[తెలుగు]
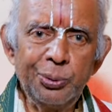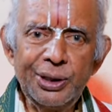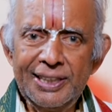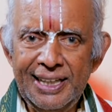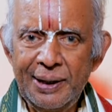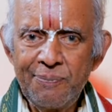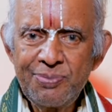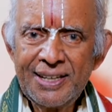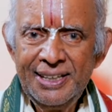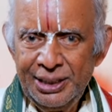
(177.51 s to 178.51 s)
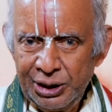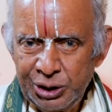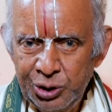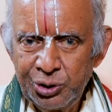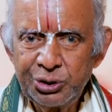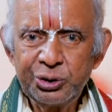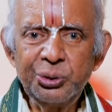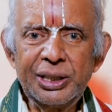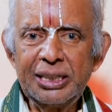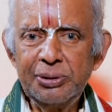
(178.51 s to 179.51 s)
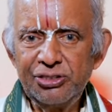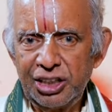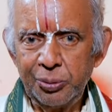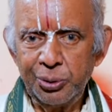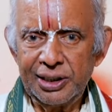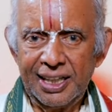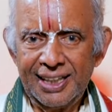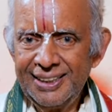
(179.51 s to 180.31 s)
పోయినా ఏదో వస్తువు కనిపించకపోయినా